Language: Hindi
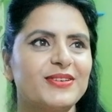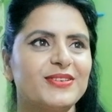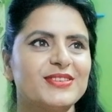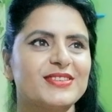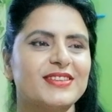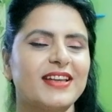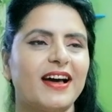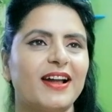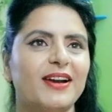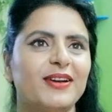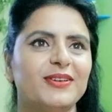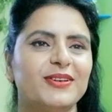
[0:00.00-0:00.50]

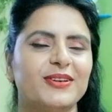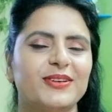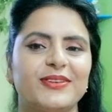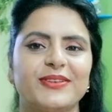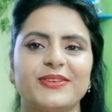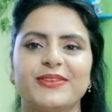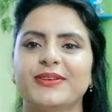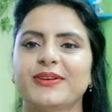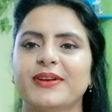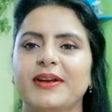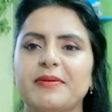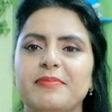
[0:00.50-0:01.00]
मनोज थालोर
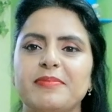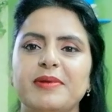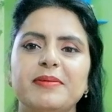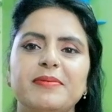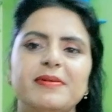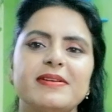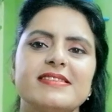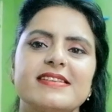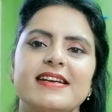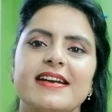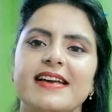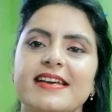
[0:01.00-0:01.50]
और अभी
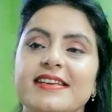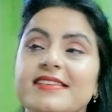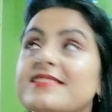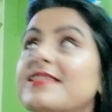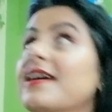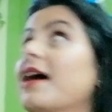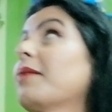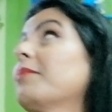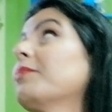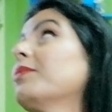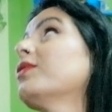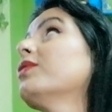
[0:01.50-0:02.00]
बज रहे हैं
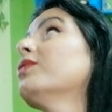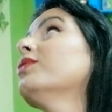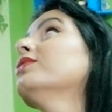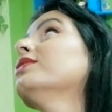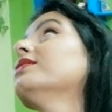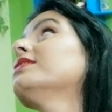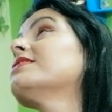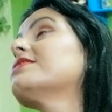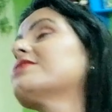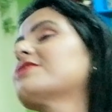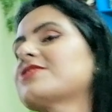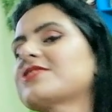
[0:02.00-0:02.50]
शाम को
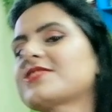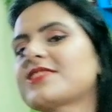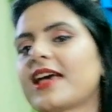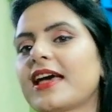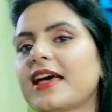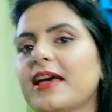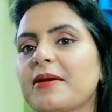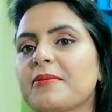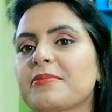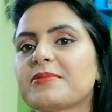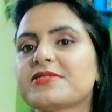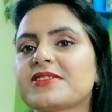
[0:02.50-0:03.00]

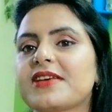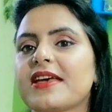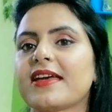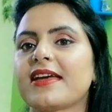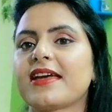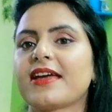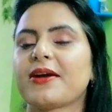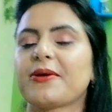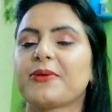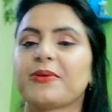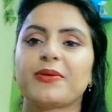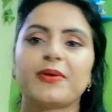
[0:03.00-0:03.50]
छः बजे
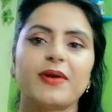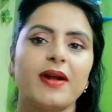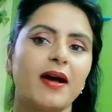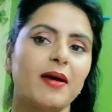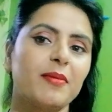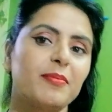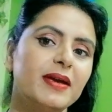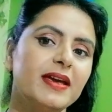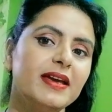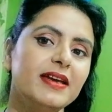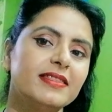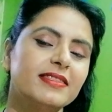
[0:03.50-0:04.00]
और
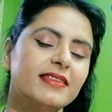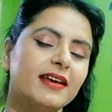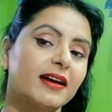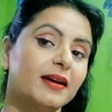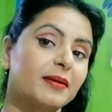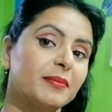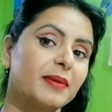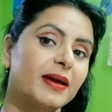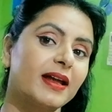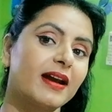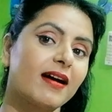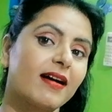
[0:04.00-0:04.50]
अभी तक
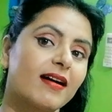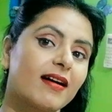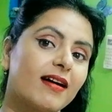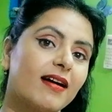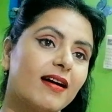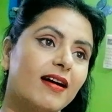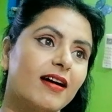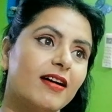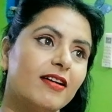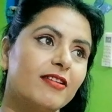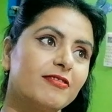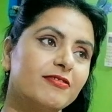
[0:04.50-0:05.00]
मेरा
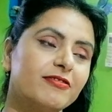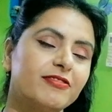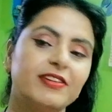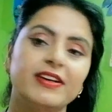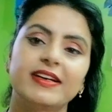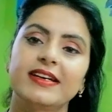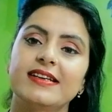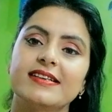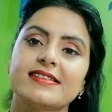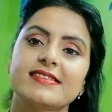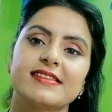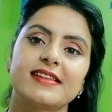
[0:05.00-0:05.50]
काम
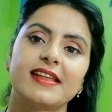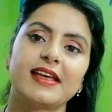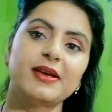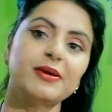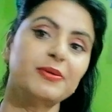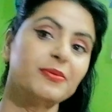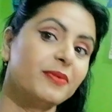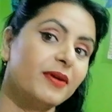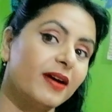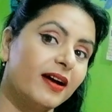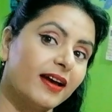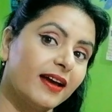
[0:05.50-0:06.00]
फिनिश नहीं
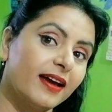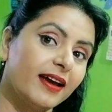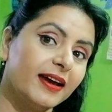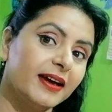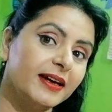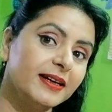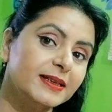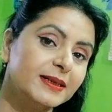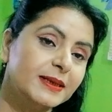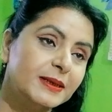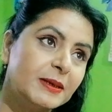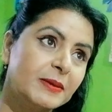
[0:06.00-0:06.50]
हुआ है
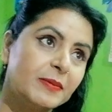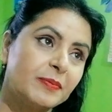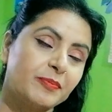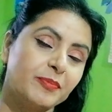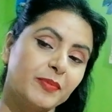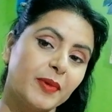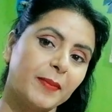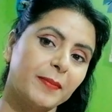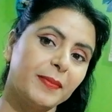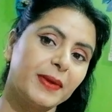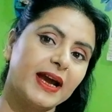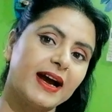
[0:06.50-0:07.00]

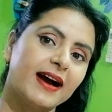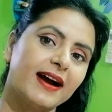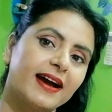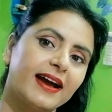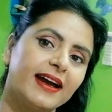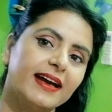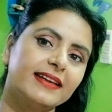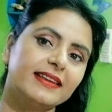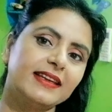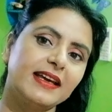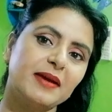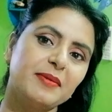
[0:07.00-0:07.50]
मम्मी आ
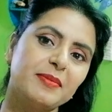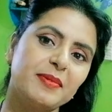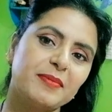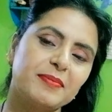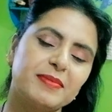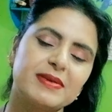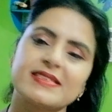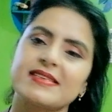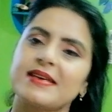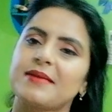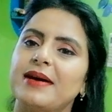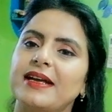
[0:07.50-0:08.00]
गए थे
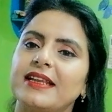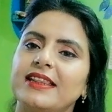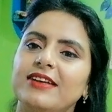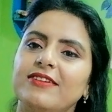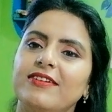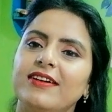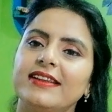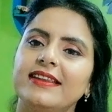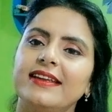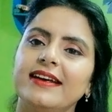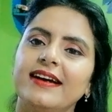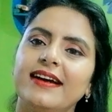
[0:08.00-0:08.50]
मम्मी से बातें
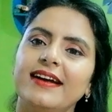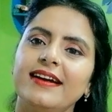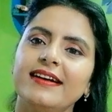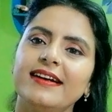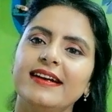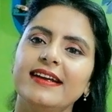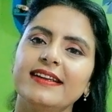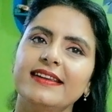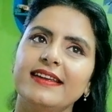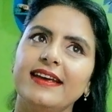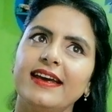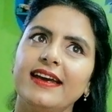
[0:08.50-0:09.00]
बातें कर
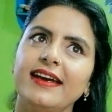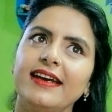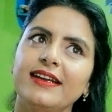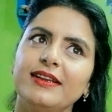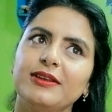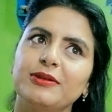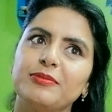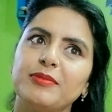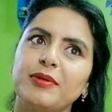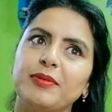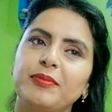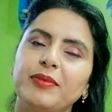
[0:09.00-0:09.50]
रहे थे
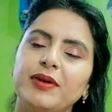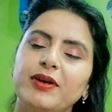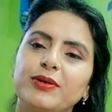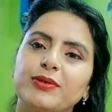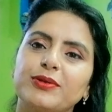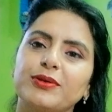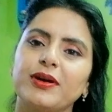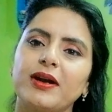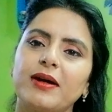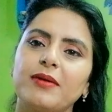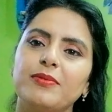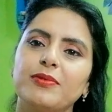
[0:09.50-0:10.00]
तो मम्मी को
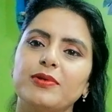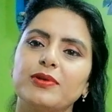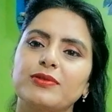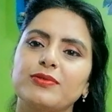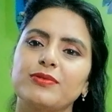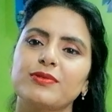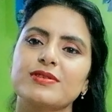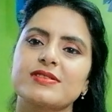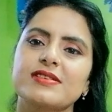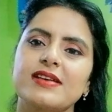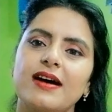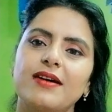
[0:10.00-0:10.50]
थोड़ा बहुत
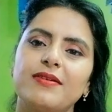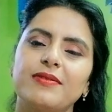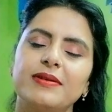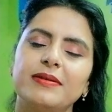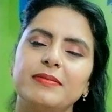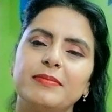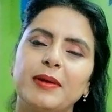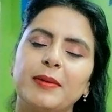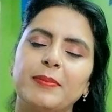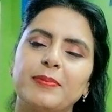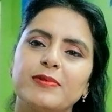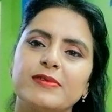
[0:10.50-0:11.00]
वो तो सावन
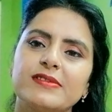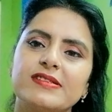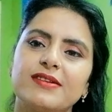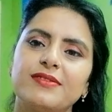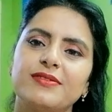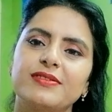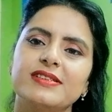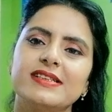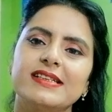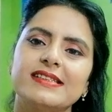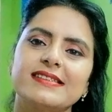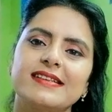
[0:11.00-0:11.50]
में पूजा
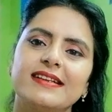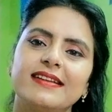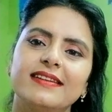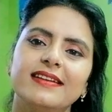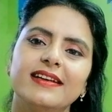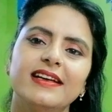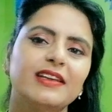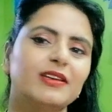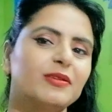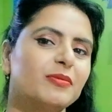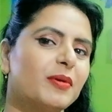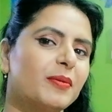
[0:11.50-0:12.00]
वूजा चलती
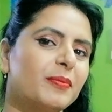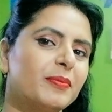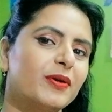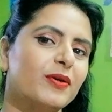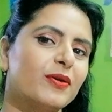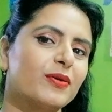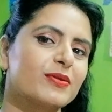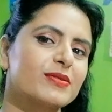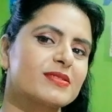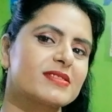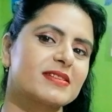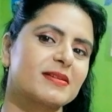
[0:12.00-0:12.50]
है तो मम्मी
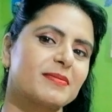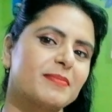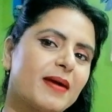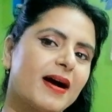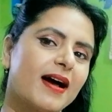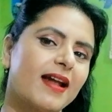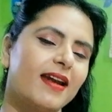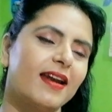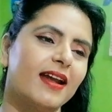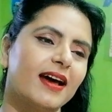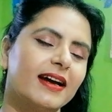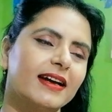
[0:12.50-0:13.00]
को कुछ
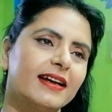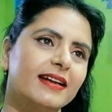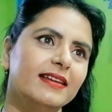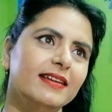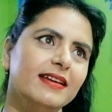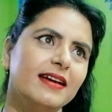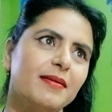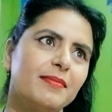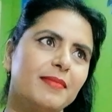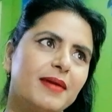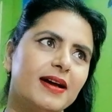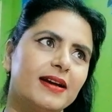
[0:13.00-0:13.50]
सामान ला के
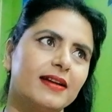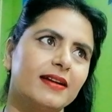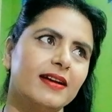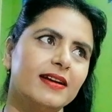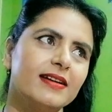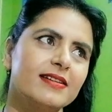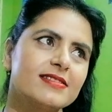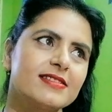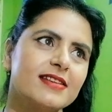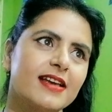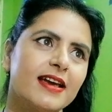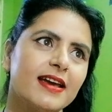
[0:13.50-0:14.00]
दिया
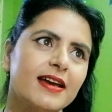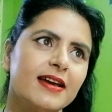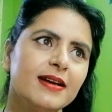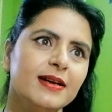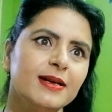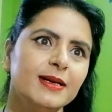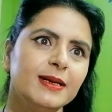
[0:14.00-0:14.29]
मार्केट से